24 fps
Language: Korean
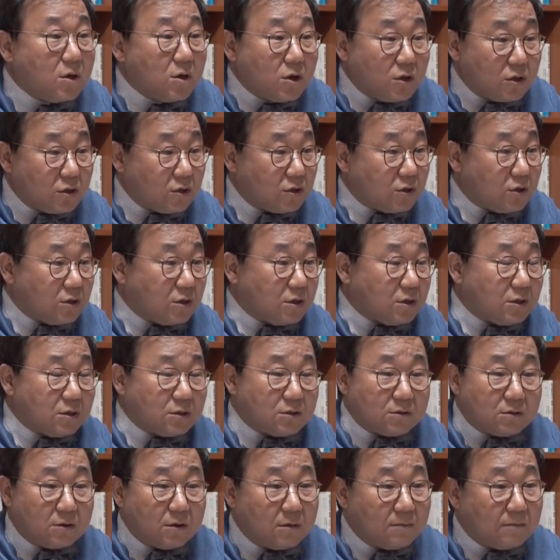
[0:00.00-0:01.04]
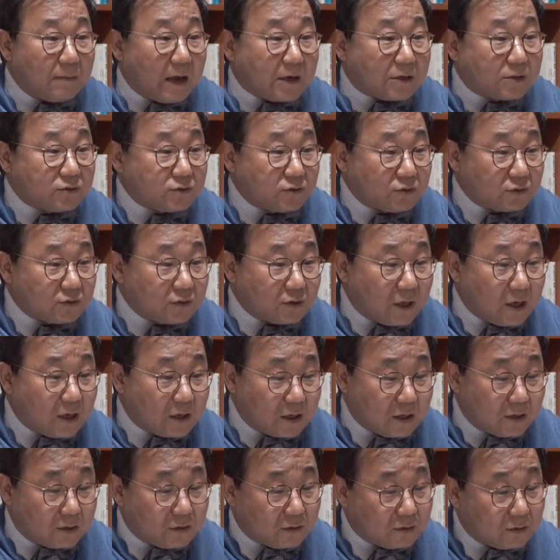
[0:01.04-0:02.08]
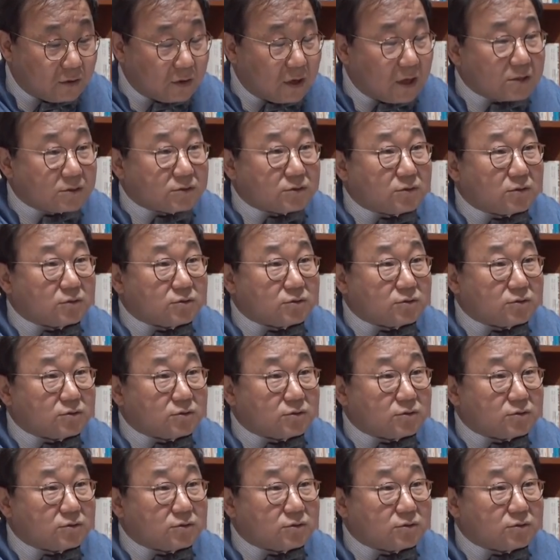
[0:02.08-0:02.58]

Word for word: 이 바른정당에 들어가서